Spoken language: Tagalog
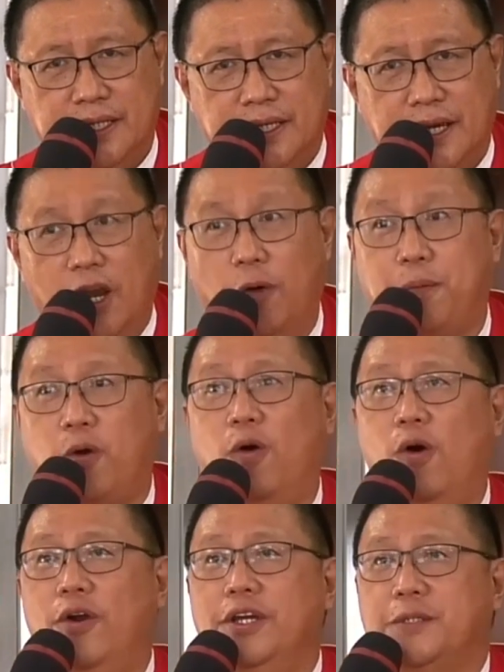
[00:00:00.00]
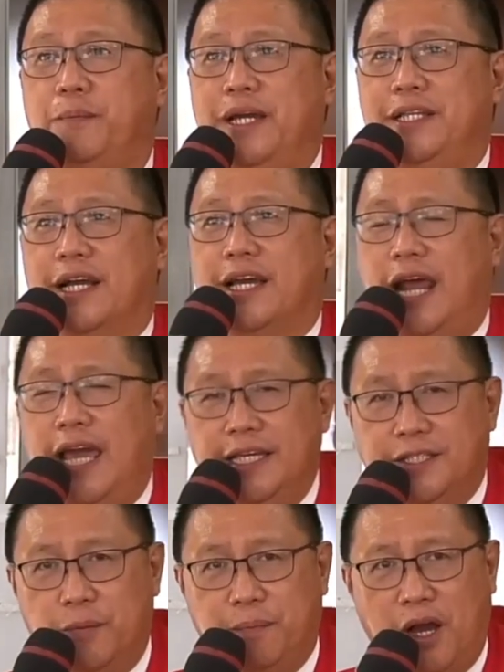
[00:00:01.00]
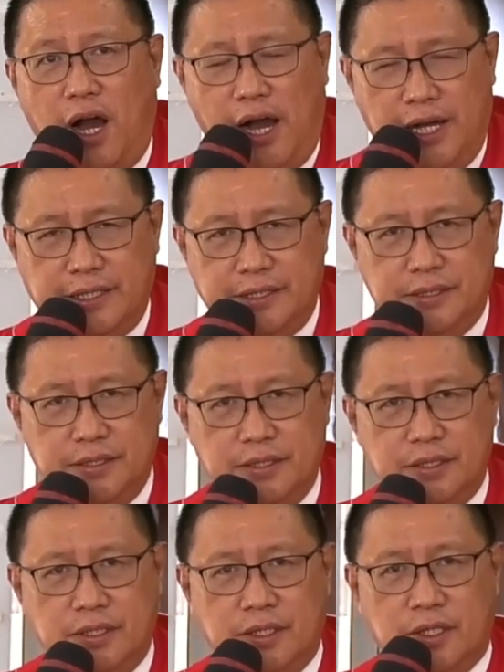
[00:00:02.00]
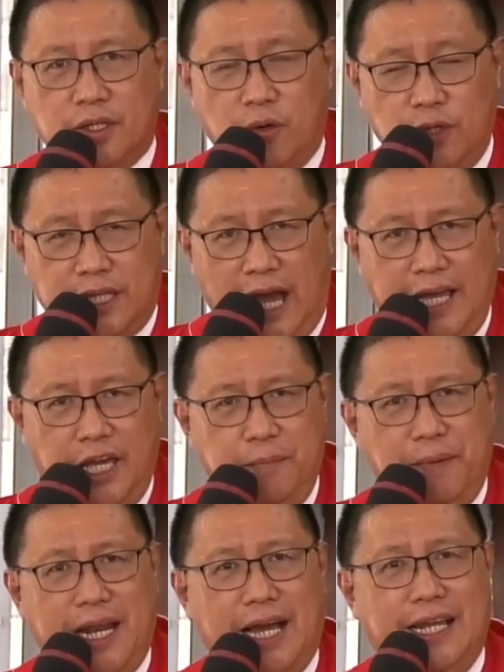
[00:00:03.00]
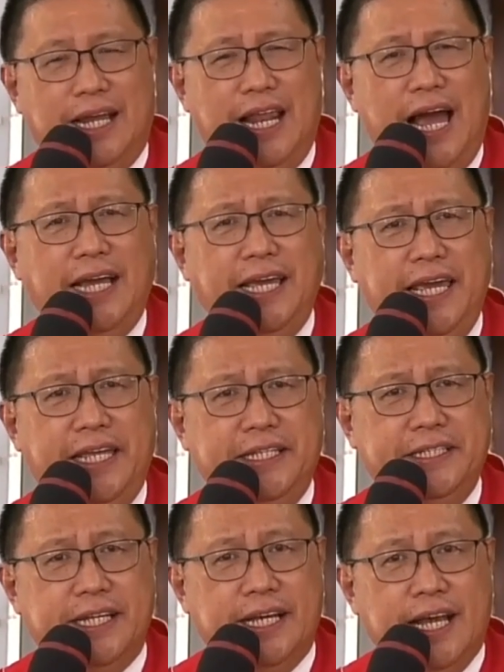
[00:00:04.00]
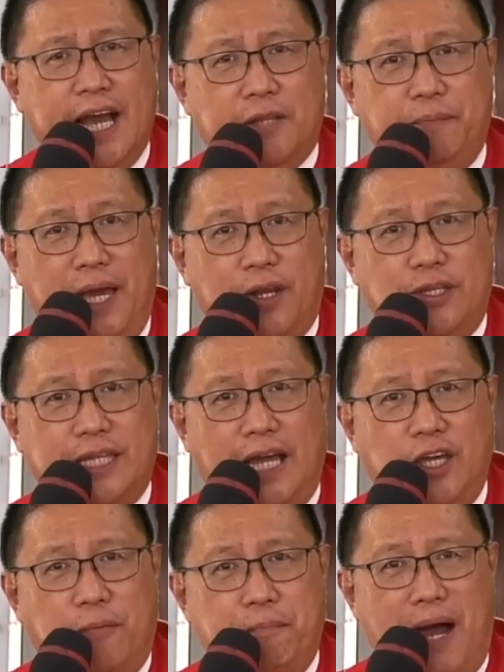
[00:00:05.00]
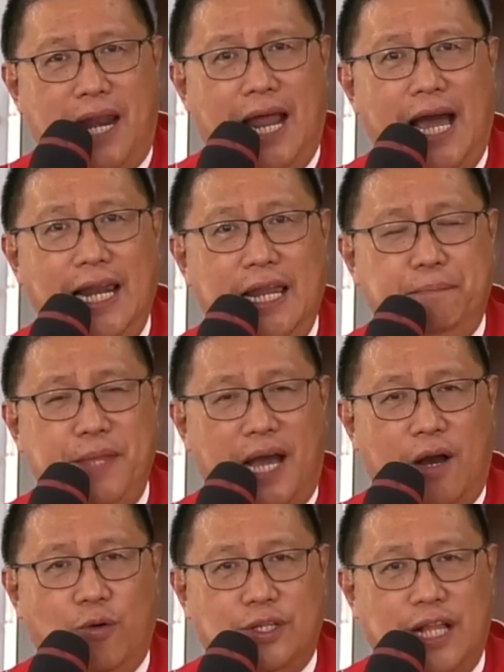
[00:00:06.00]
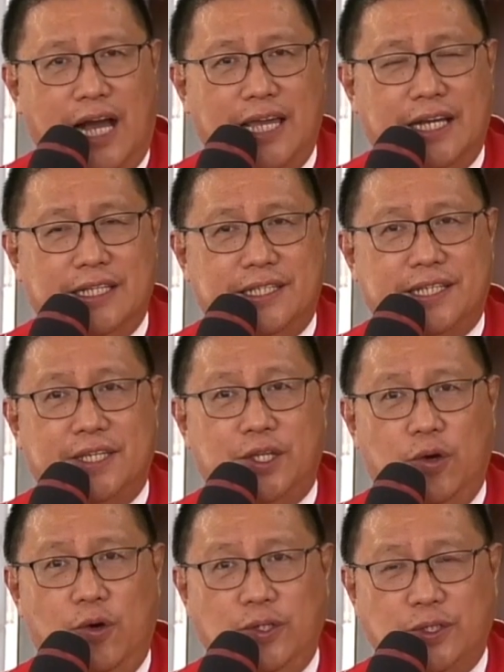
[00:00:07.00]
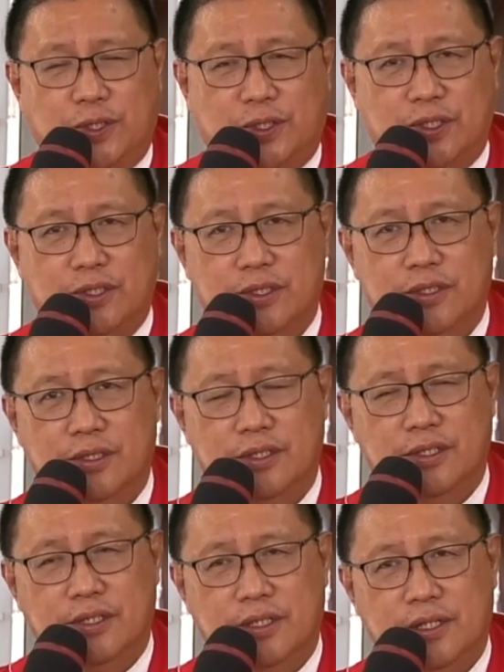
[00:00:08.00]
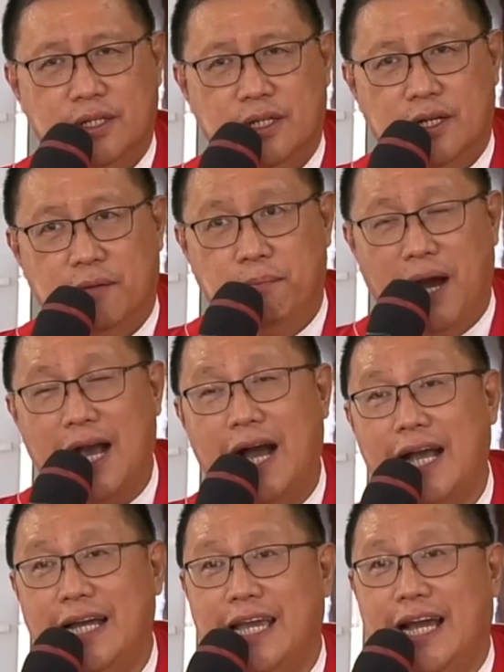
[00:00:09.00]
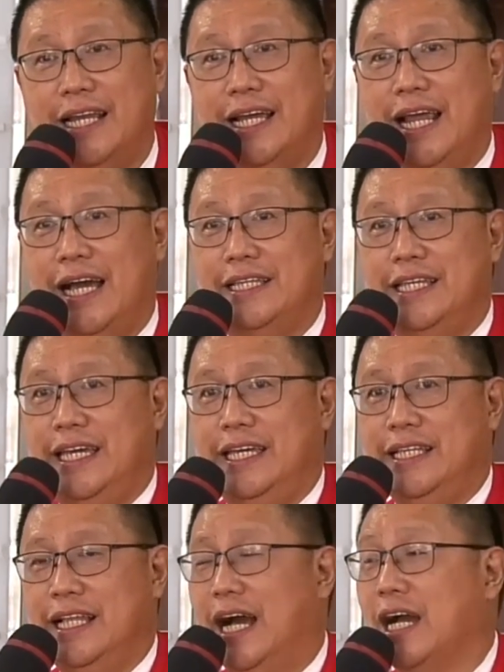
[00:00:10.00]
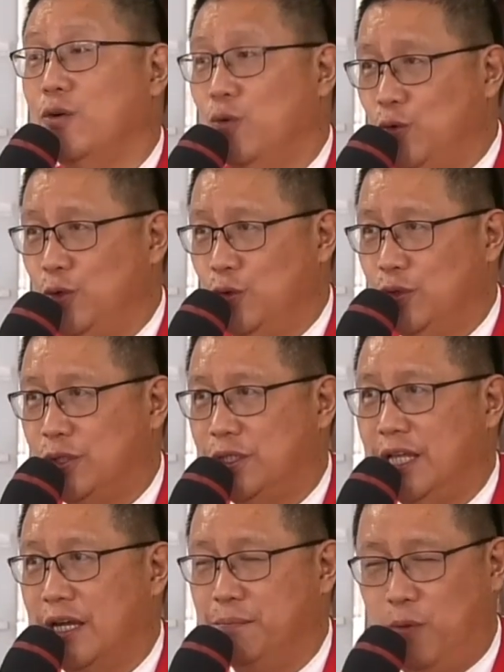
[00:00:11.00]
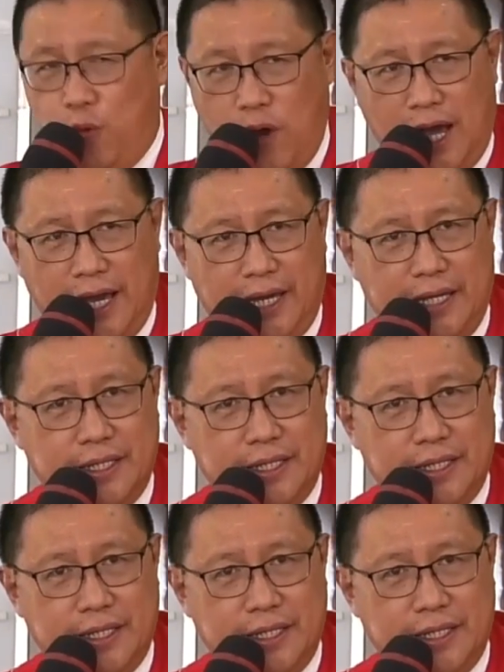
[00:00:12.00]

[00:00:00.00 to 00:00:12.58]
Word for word: And of course, by the grace of God, kung tayo'y mananalangin at meron tayong malalim na kaugnayan sa Diyos, makakayanan natin ang unos ng buhay.